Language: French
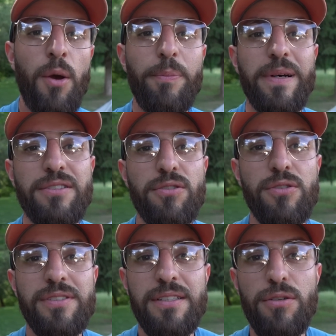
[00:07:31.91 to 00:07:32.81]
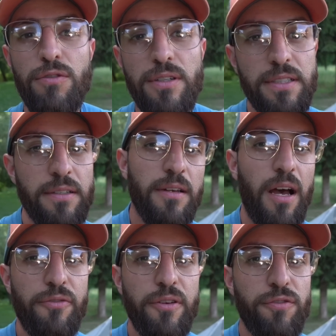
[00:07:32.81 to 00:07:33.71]
parce que si le voisin
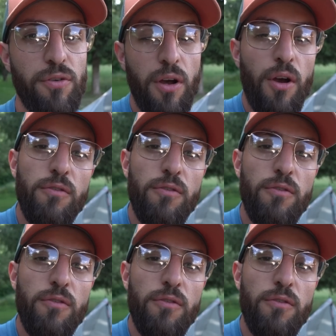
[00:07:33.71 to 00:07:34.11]
a fait faux,